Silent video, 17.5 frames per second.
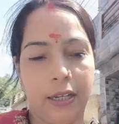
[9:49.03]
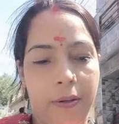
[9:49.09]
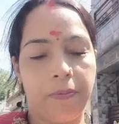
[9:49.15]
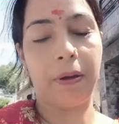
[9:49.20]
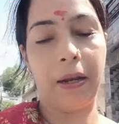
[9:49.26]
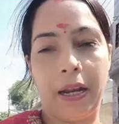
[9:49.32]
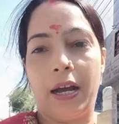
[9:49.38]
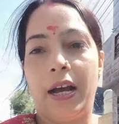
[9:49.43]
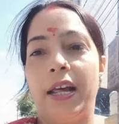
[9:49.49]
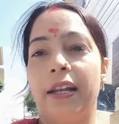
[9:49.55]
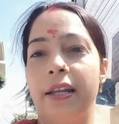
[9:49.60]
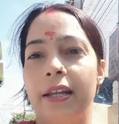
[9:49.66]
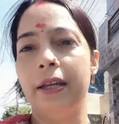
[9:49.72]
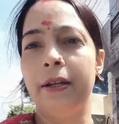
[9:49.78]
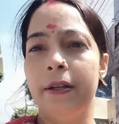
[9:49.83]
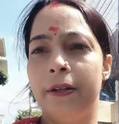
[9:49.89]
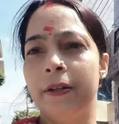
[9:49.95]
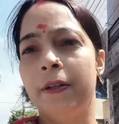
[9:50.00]
थी फलहार की
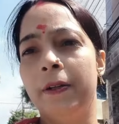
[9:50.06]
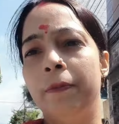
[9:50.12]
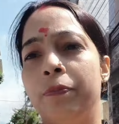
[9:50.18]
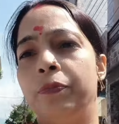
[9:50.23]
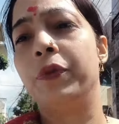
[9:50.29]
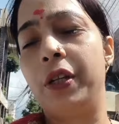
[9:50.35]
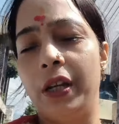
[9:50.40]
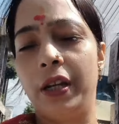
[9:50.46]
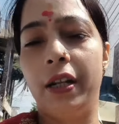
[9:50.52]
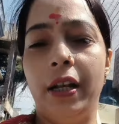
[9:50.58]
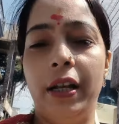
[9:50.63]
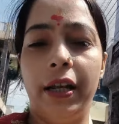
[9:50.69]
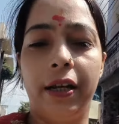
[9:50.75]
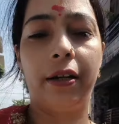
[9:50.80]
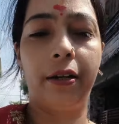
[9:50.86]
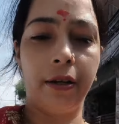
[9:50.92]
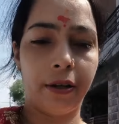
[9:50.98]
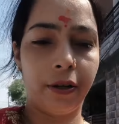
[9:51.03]
कि
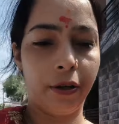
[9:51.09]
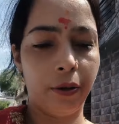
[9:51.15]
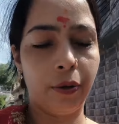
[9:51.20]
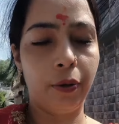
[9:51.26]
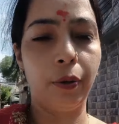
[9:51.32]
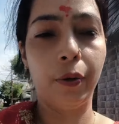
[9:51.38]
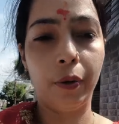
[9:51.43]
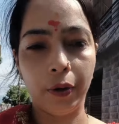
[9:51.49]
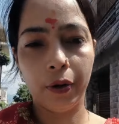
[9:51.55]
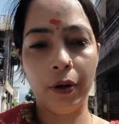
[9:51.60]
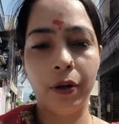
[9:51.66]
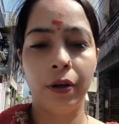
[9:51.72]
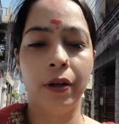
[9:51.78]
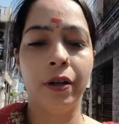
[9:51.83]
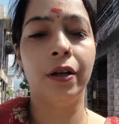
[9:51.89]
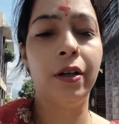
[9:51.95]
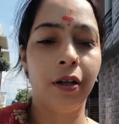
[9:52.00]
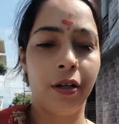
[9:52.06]
लेट हो
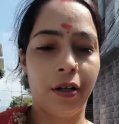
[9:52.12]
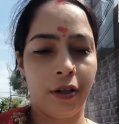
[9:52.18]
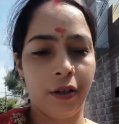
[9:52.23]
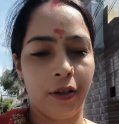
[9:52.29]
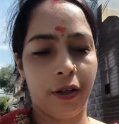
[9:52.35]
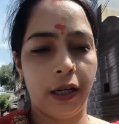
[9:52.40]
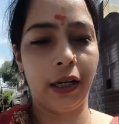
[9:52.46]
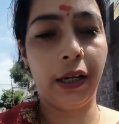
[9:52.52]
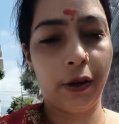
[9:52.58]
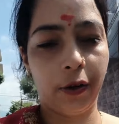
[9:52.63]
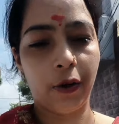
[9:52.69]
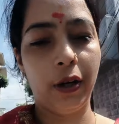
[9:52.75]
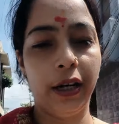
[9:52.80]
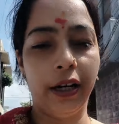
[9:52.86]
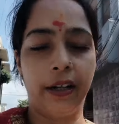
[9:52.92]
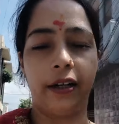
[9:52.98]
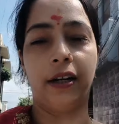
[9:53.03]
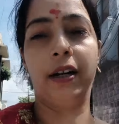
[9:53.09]
तो इनको
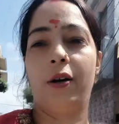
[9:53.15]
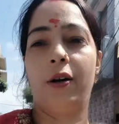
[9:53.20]
लेट ना